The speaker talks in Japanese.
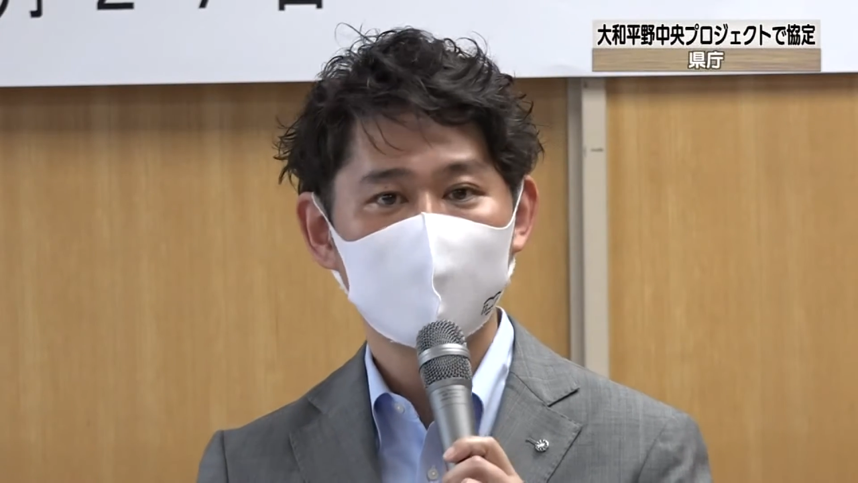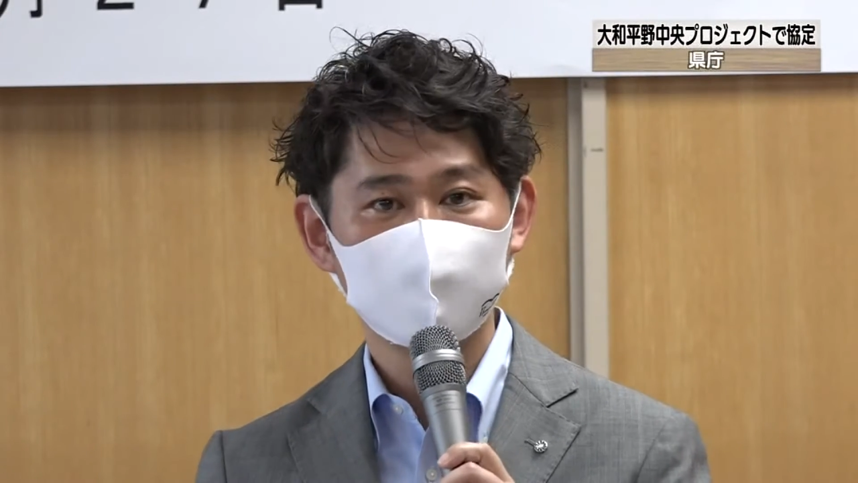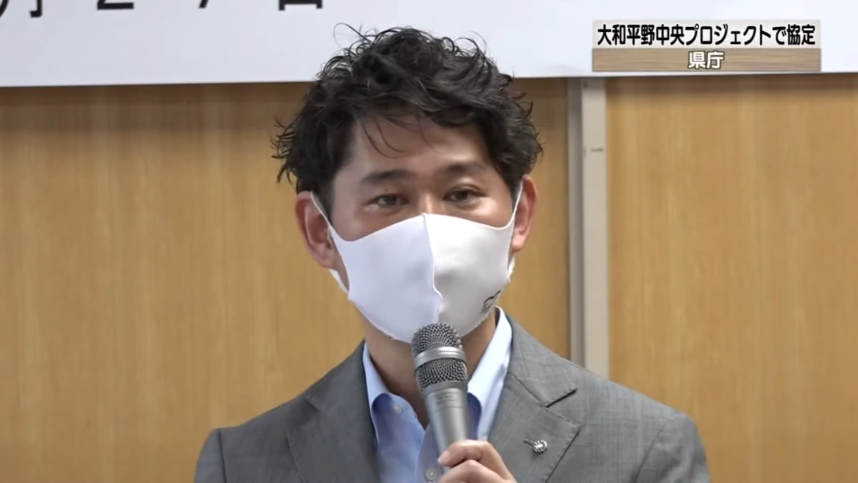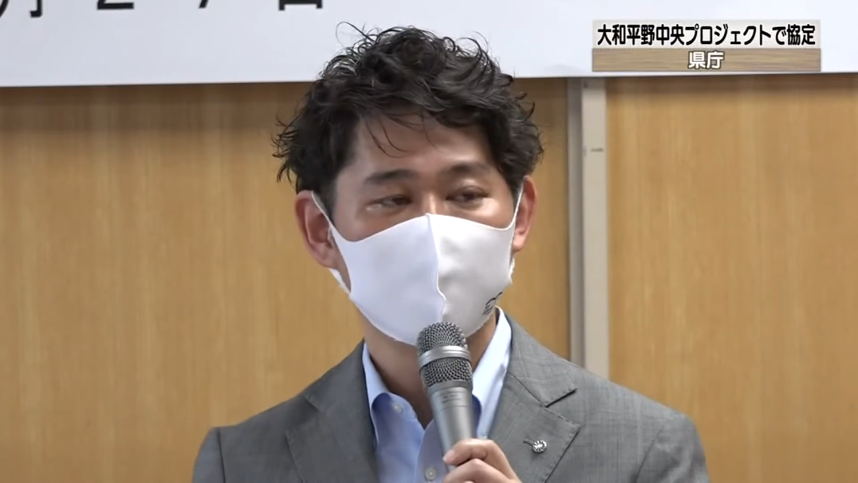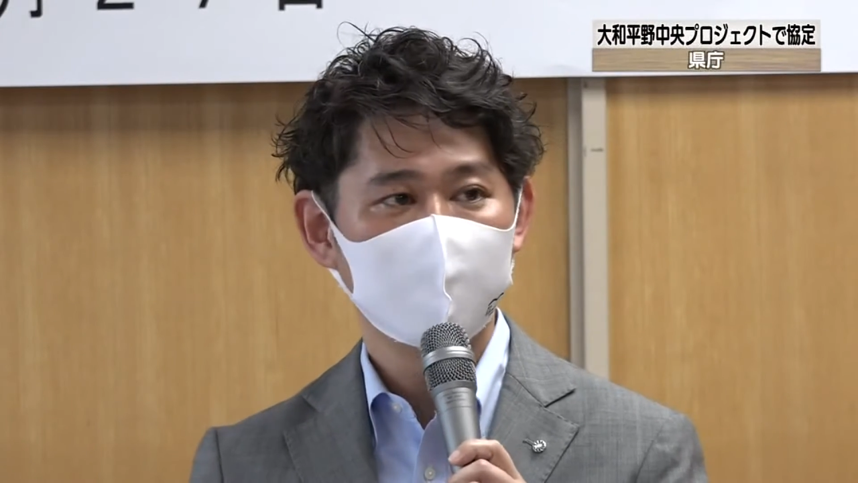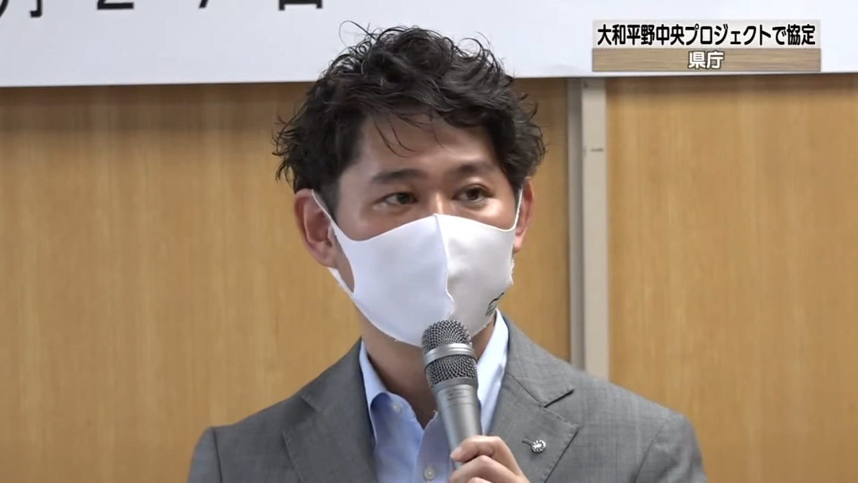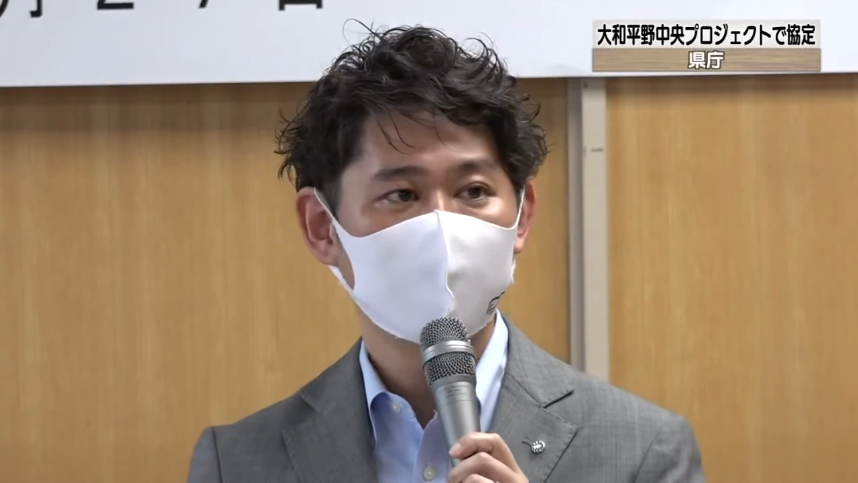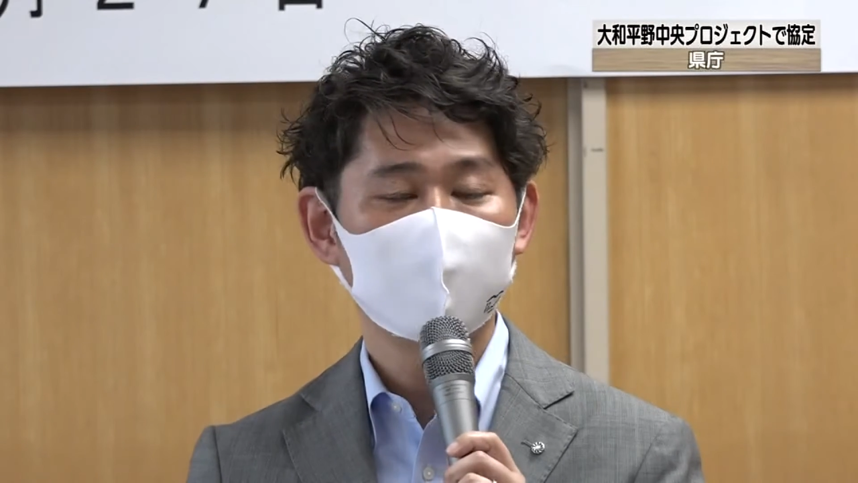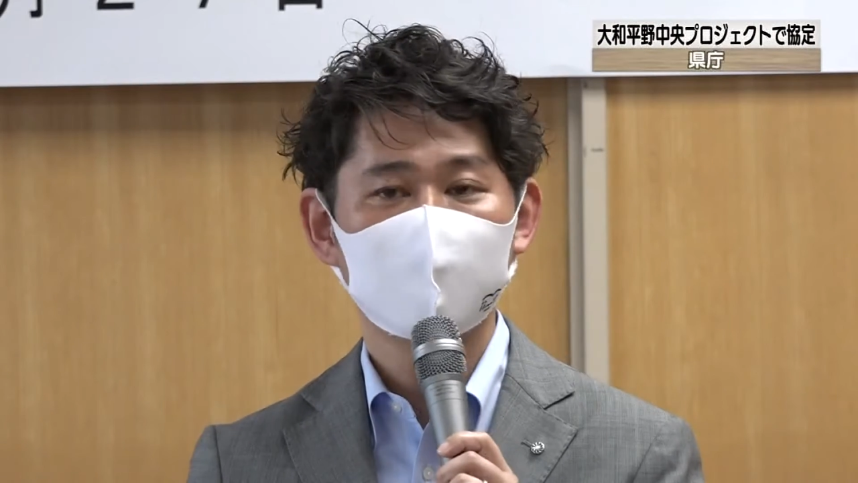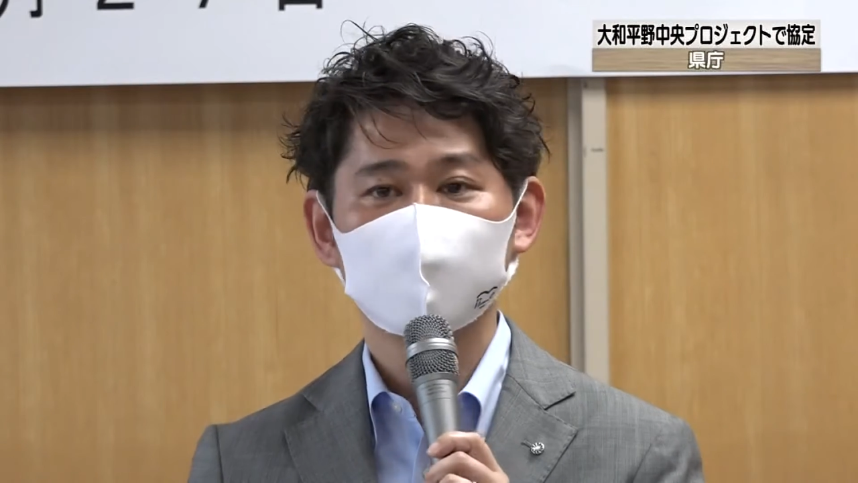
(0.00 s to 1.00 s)
県立
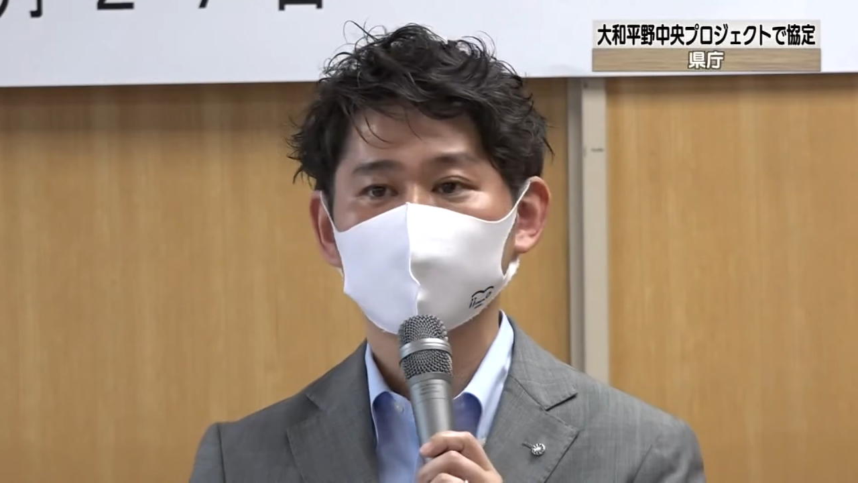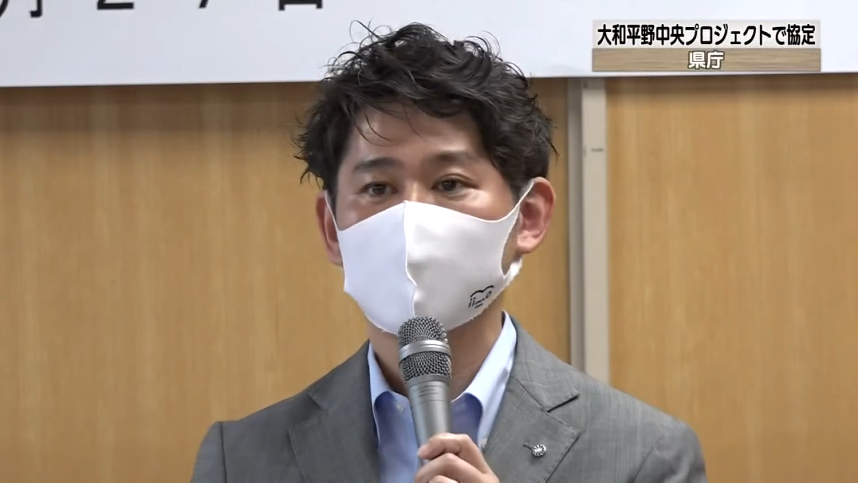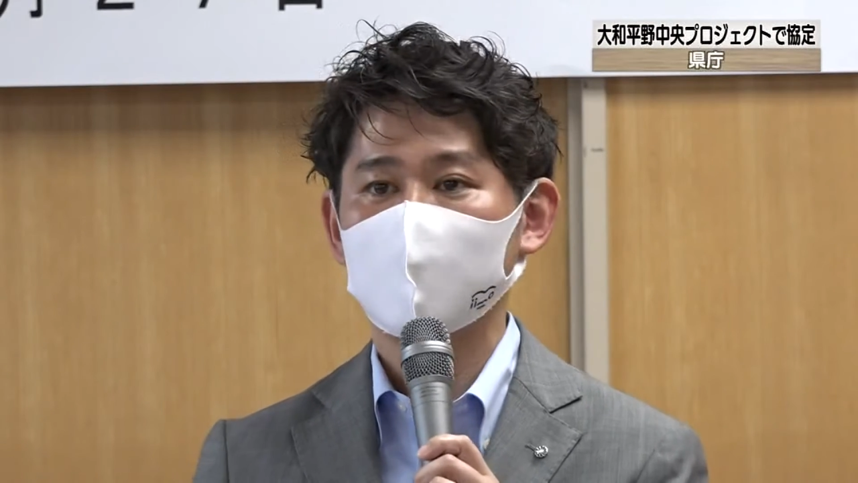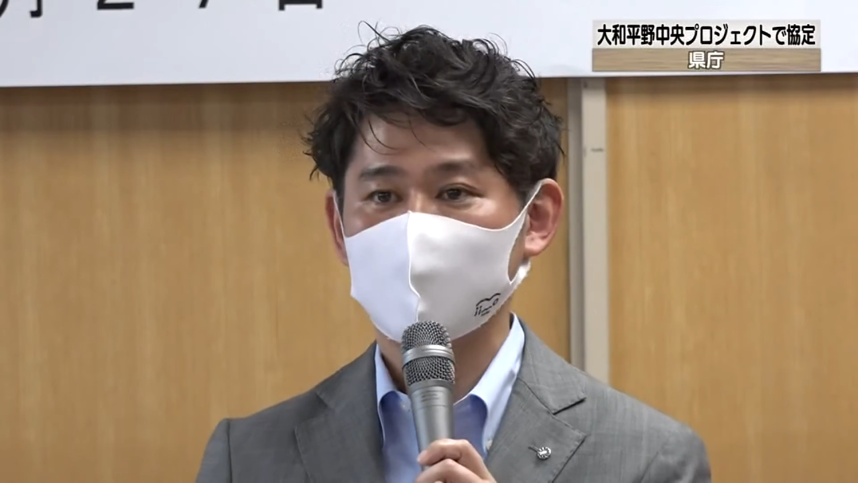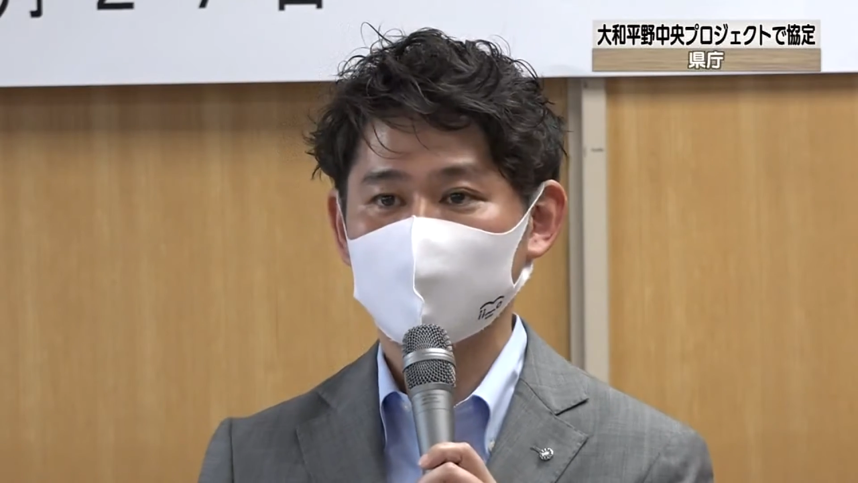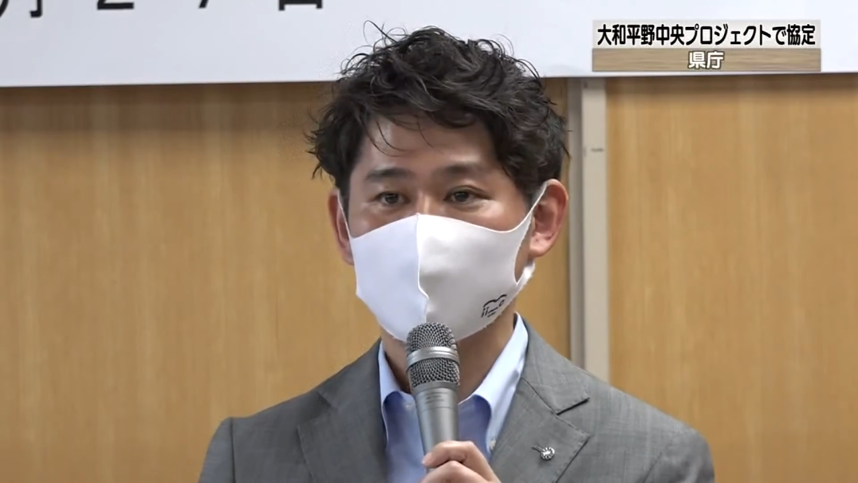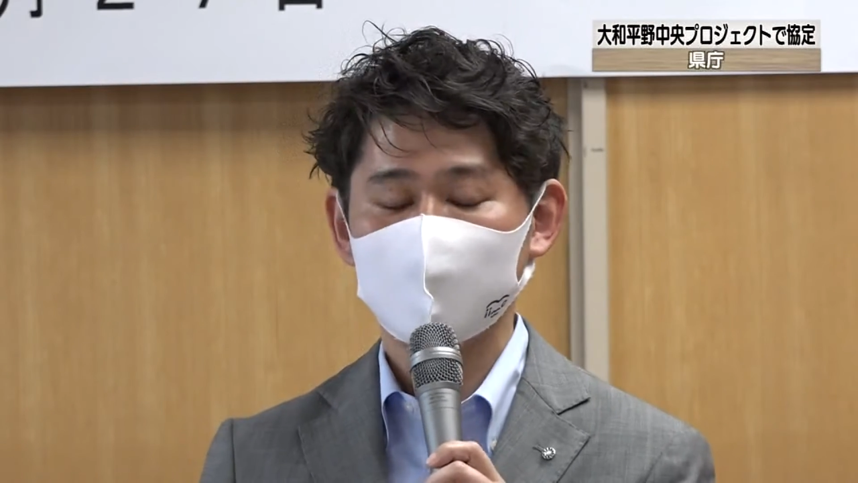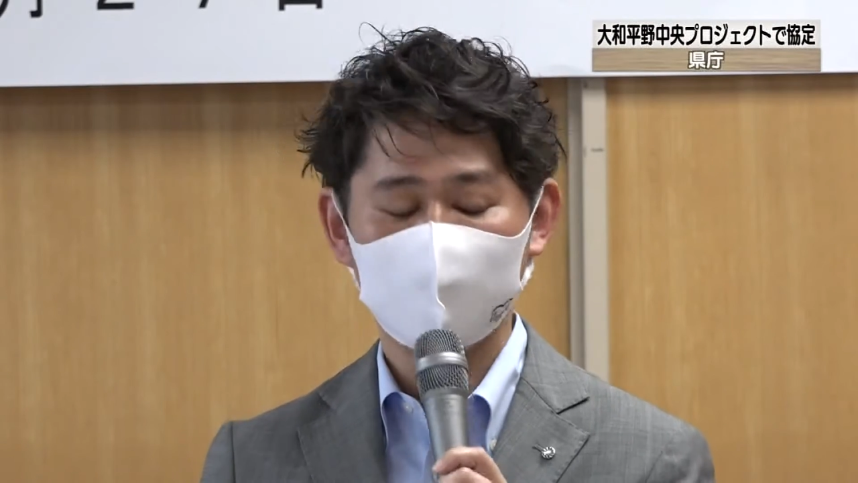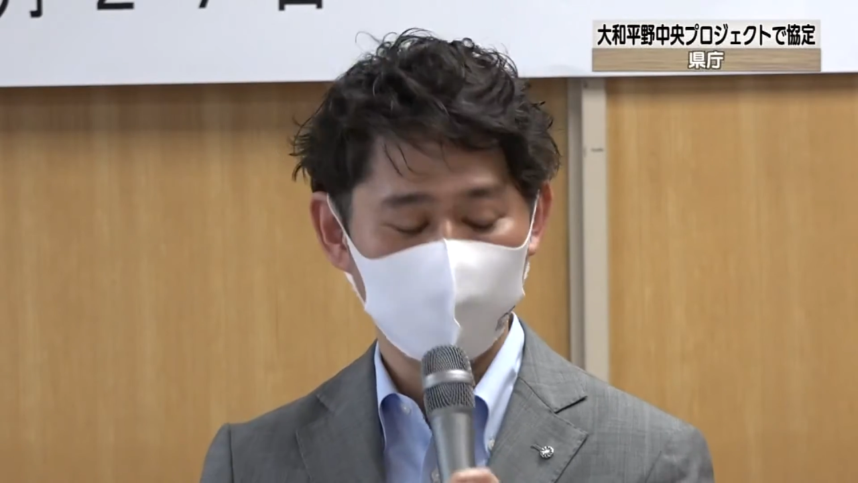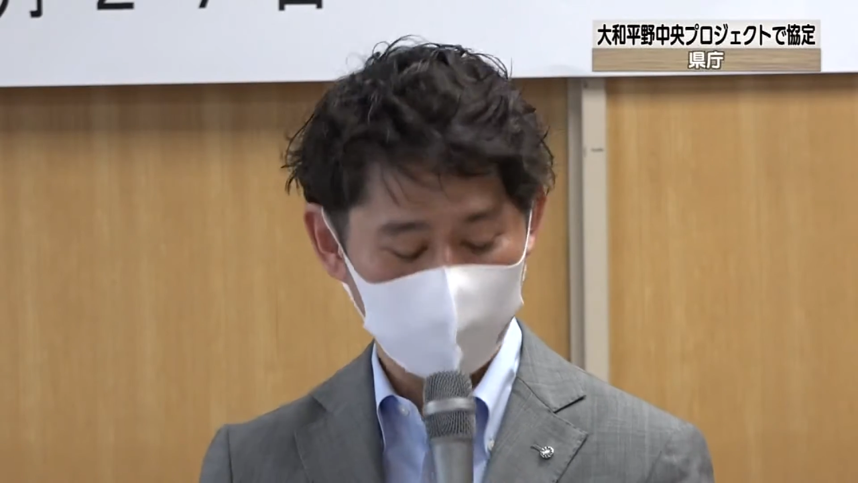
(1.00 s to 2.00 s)
大学の新た
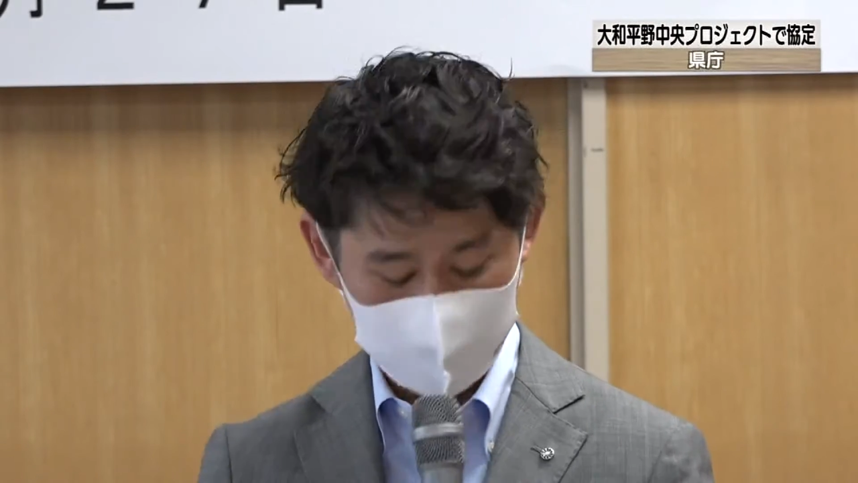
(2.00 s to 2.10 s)
な学